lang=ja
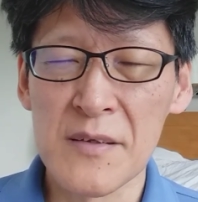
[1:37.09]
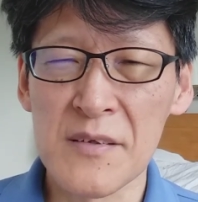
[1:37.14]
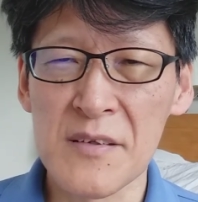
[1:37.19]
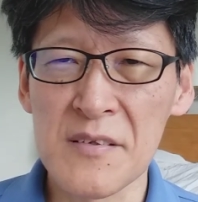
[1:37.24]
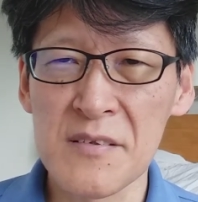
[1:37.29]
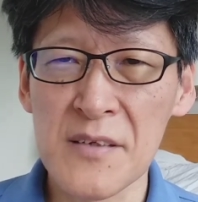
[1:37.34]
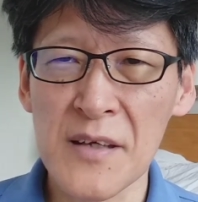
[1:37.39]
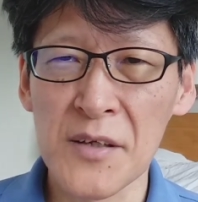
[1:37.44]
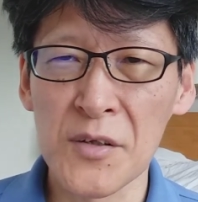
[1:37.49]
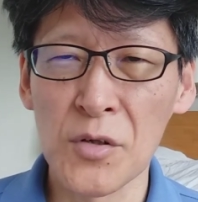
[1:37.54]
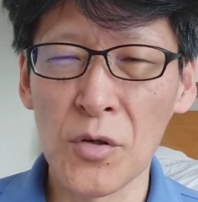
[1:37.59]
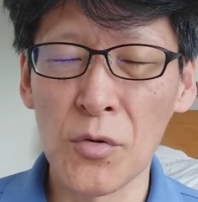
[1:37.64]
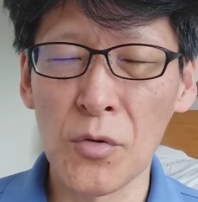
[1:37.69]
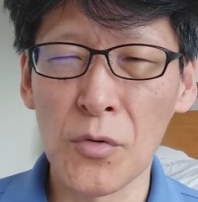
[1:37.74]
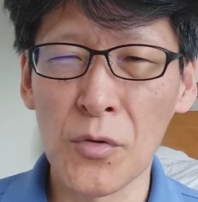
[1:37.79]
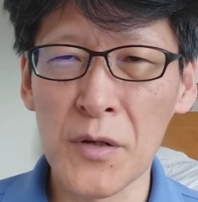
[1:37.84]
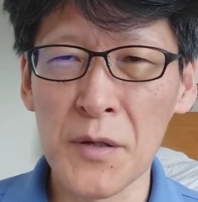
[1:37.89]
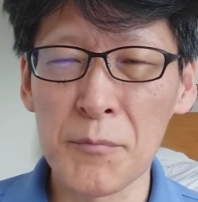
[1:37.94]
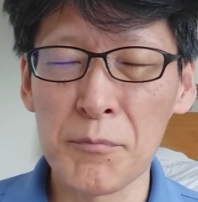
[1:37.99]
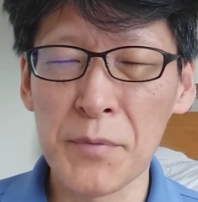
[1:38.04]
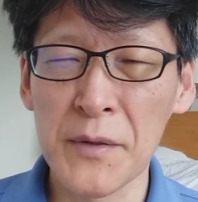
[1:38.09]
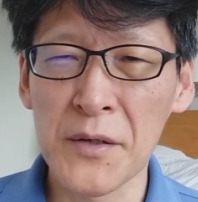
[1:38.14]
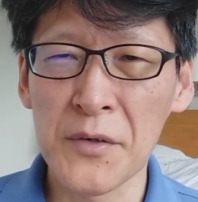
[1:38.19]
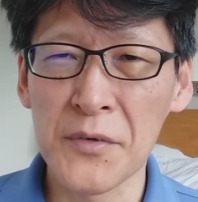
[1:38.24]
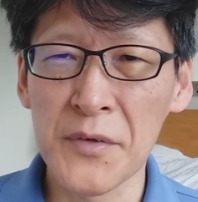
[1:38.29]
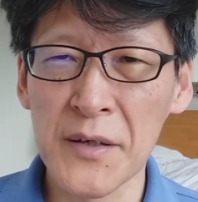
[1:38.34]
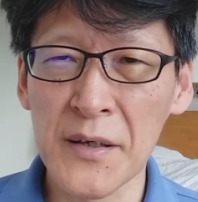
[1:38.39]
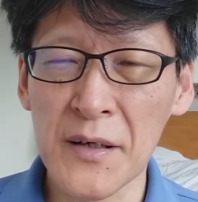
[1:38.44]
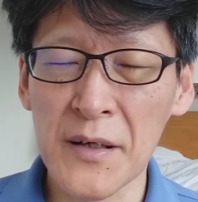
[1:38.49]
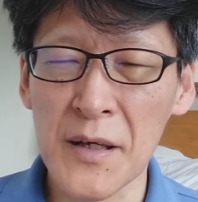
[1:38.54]
実際の
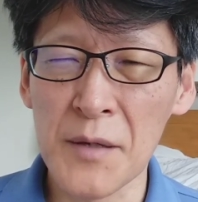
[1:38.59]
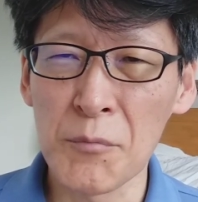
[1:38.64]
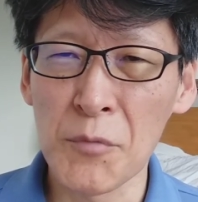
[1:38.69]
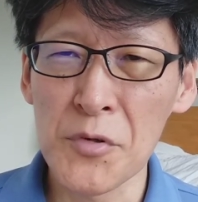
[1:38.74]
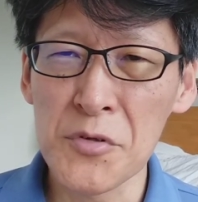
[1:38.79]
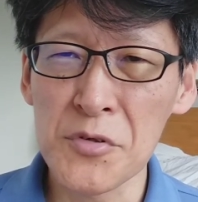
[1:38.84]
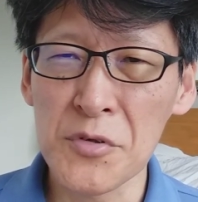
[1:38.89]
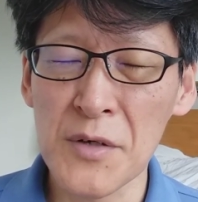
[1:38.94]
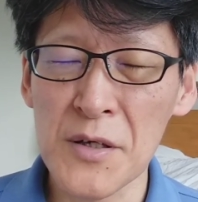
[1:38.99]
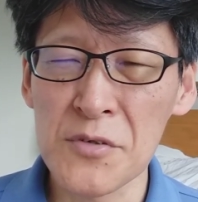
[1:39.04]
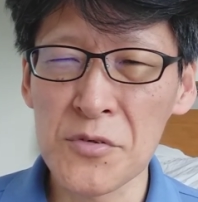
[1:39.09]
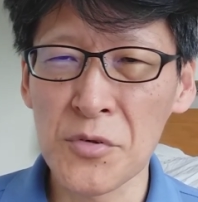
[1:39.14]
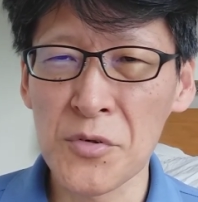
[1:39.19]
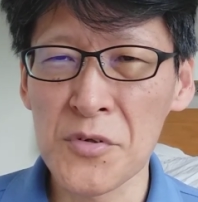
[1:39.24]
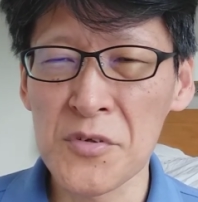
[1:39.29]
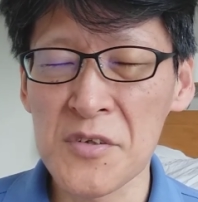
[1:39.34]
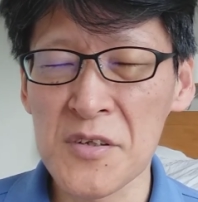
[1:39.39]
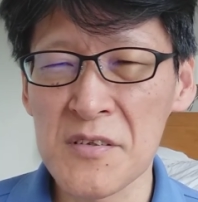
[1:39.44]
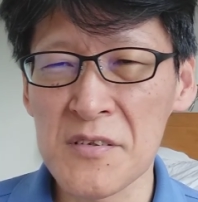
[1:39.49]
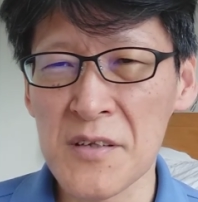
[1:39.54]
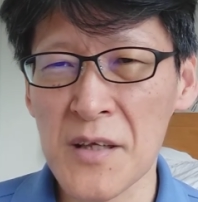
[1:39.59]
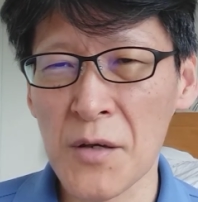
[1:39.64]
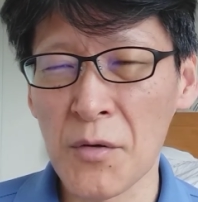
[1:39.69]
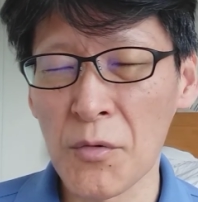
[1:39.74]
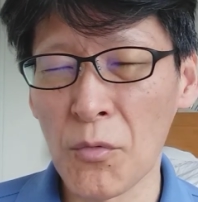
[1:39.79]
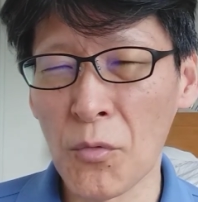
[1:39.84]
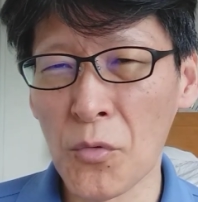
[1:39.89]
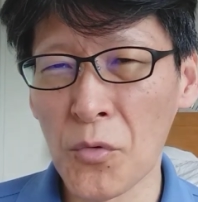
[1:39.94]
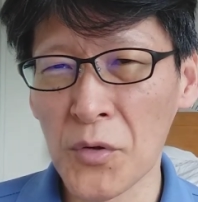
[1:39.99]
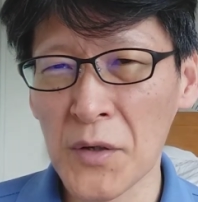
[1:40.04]
オリンピック委員会、もしくはその実際
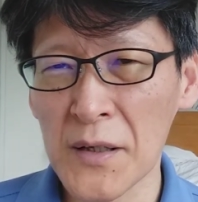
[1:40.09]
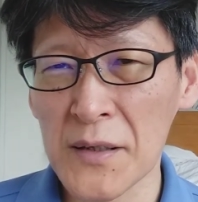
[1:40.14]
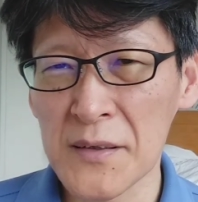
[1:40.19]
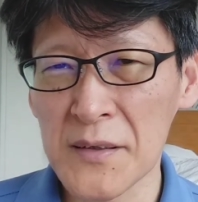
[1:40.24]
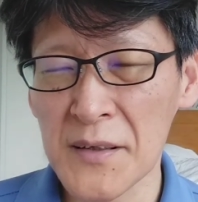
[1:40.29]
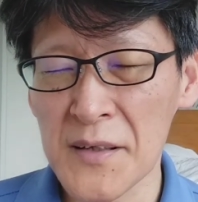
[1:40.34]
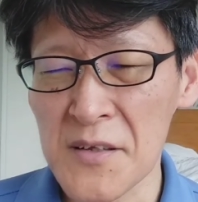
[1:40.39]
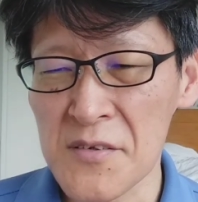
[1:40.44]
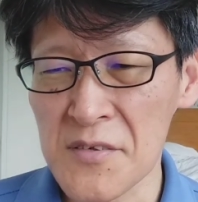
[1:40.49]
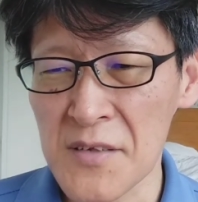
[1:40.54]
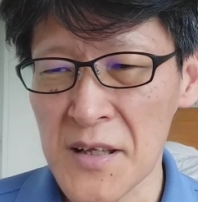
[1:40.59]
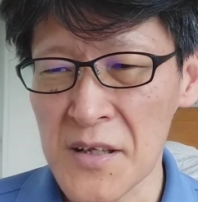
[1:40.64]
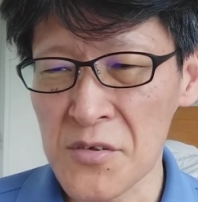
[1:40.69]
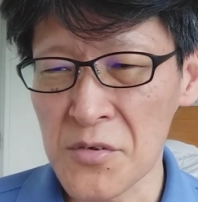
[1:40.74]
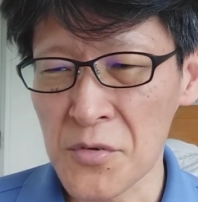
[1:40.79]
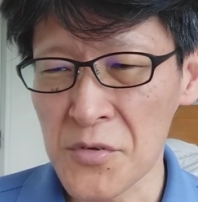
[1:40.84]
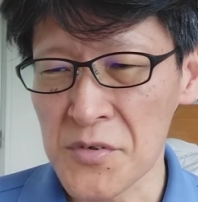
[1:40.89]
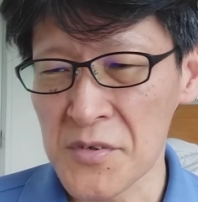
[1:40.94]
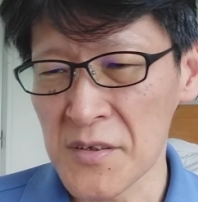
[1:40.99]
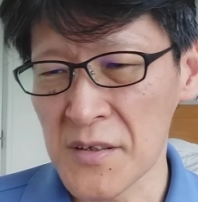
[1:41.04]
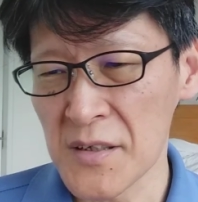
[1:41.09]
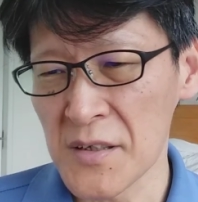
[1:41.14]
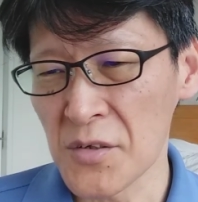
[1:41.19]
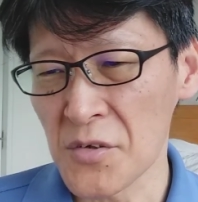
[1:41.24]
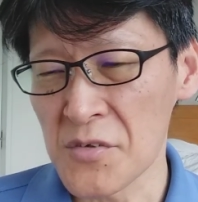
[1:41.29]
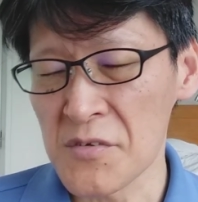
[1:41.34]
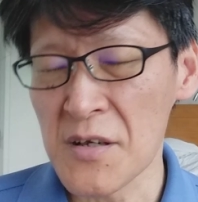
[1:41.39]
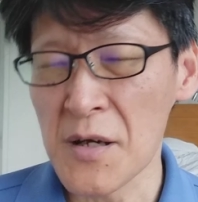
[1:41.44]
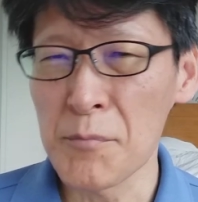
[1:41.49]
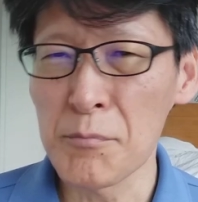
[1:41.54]
行ったですね、そのスキー
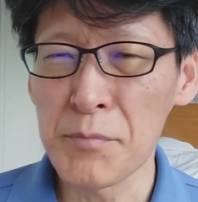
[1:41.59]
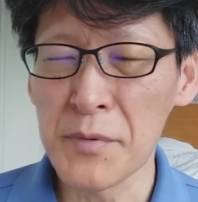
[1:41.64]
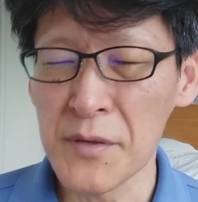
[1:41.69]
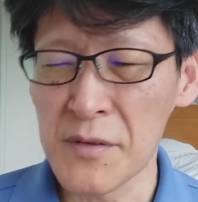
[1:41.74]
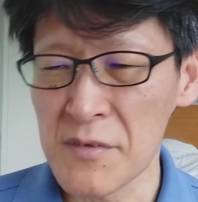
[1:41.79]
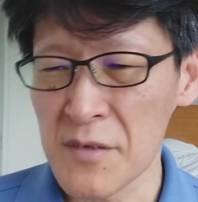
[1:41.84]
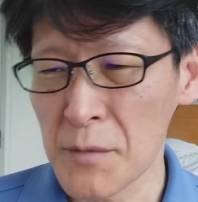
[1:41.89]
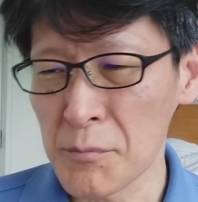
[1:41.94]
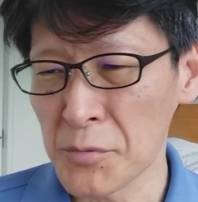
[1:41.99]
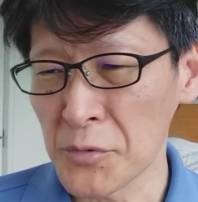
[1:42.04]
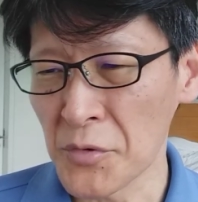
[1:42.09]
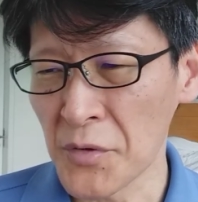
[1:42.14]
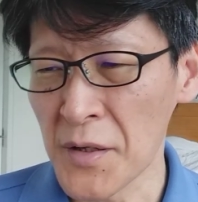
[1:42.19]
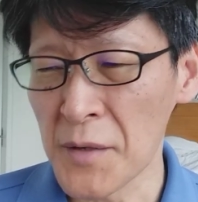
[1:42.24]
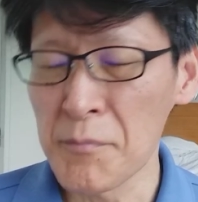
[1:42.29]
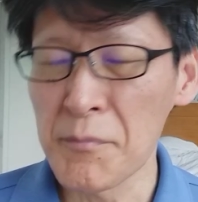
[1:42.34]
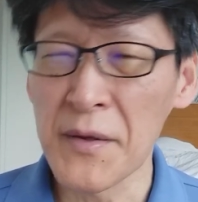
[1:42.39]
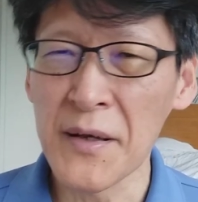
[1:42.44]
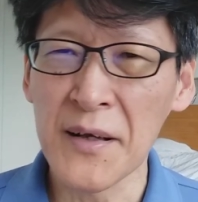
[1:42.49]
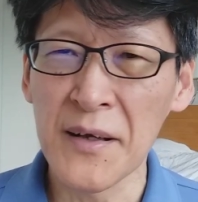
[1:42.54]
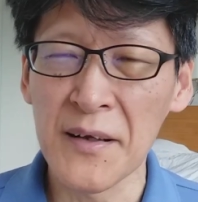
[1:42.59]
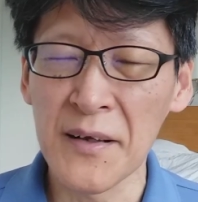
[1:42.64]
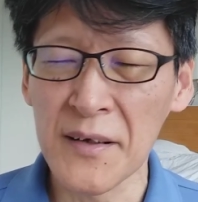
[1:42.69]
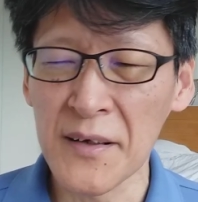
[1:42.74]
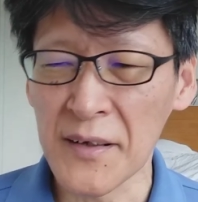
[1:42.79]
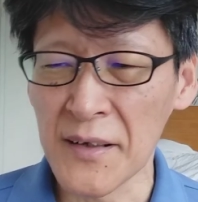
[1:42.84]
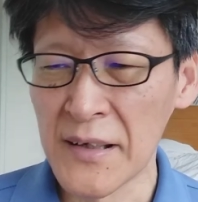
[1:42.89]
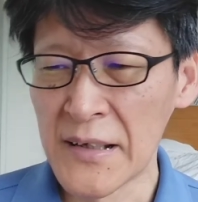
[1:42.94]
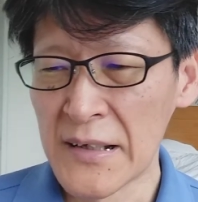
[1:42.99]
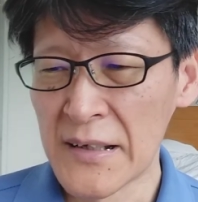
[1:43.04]
のジャンプジャンプの連盟かなん
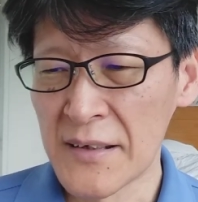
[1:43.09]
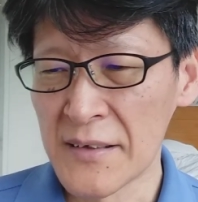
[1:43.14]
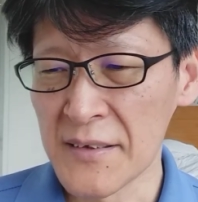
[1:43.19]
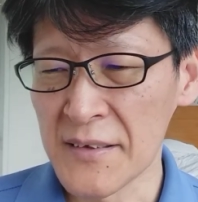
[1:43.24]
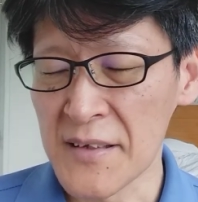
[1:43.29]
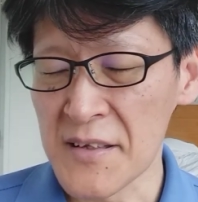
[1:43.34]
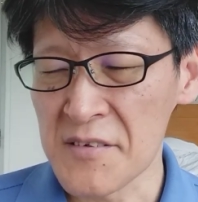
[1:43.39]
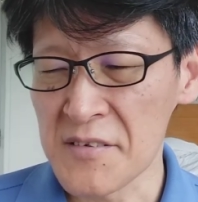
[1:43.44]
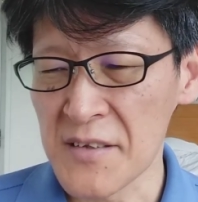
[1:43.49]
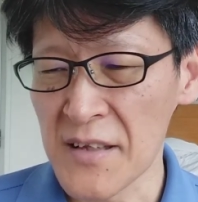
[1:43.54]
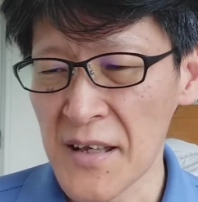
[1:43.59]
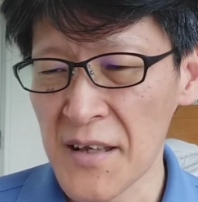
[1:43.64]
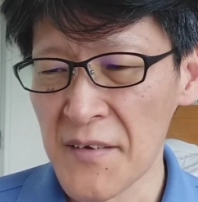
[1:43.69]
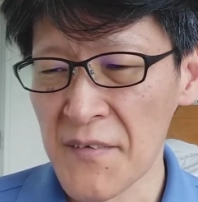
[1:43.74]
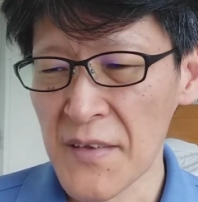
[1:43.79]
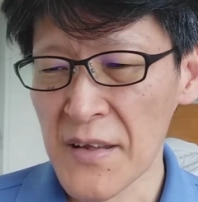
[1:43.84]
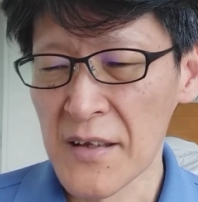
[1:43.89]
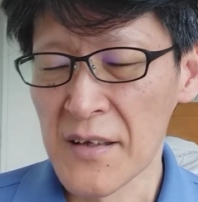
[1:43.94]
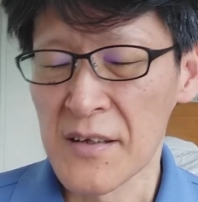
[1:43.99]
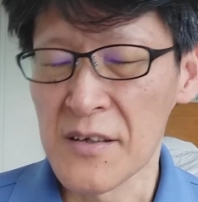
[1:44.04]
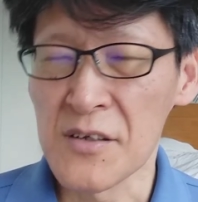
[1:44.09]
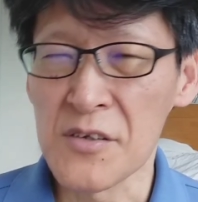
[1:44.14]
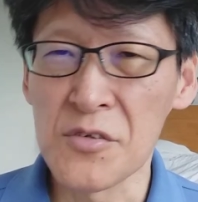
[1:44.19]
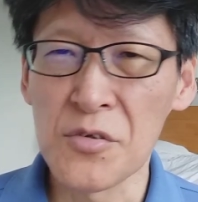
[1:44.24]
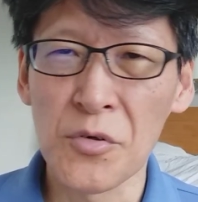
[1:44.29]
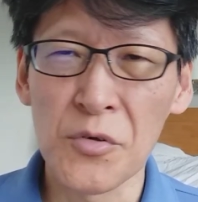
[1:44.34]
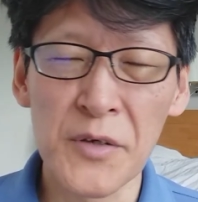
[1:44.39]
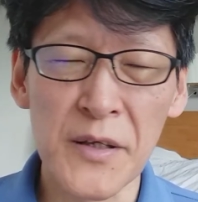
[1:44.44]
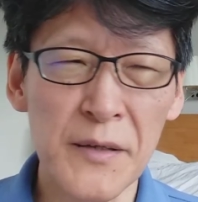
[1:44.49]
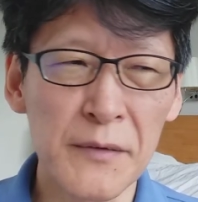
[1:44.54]
かにですね、非
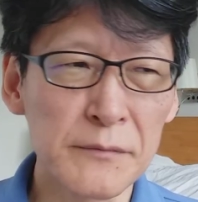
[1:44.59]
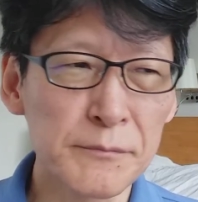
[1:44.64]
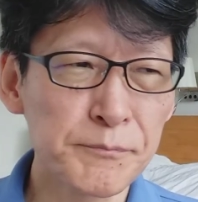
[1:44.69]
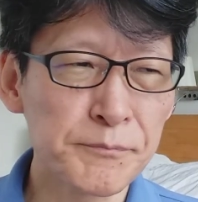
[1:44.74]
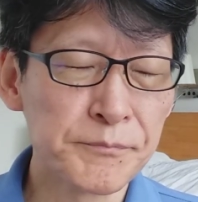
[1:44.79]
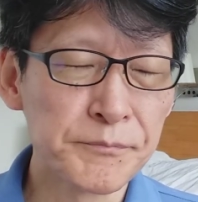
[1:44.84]
常に